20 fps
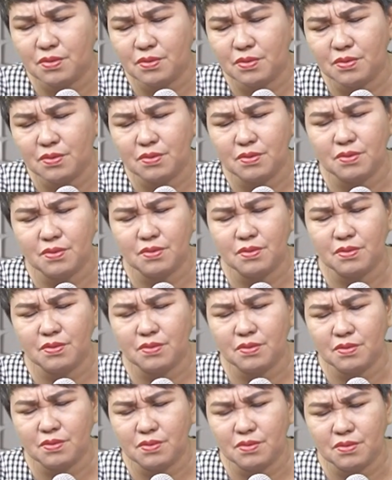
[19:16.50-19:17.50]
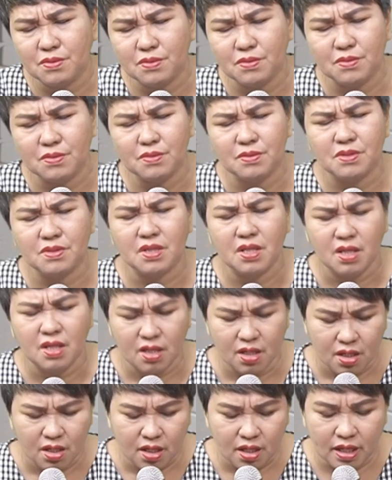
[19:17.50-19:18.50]
hanya Engkau
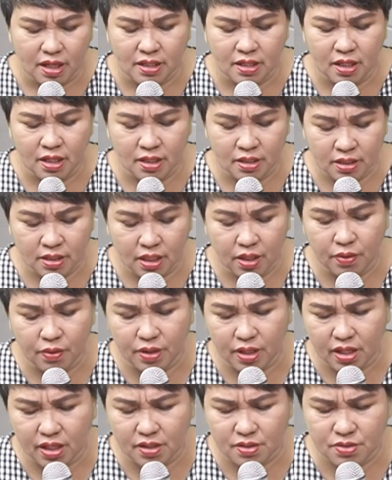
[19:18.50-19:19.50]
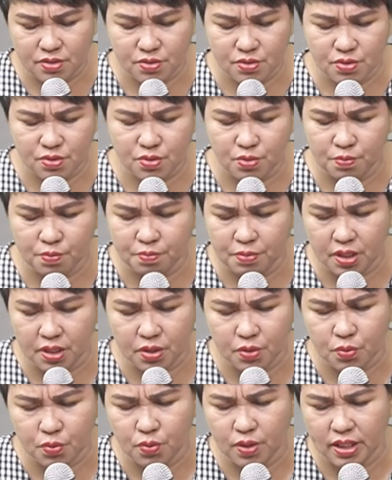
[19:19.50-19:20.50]
Yesus hanya engkau Yesus sumber
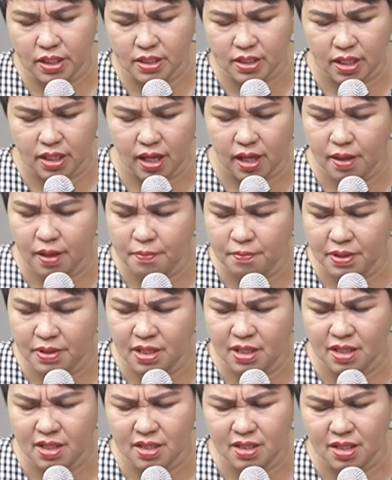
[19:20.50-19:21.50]
kuat kami